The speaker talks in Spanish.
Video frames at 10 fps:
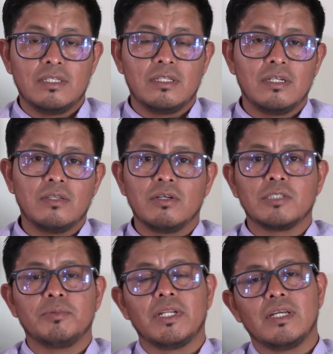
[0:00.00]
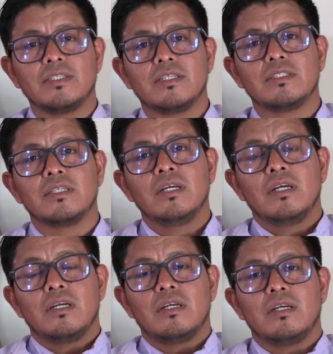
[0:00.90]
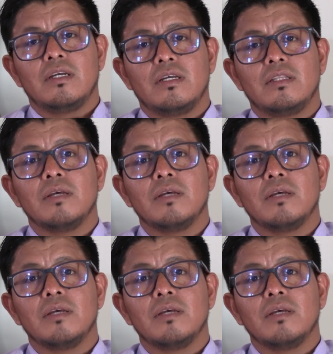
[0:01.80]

He tenido experiencias eh,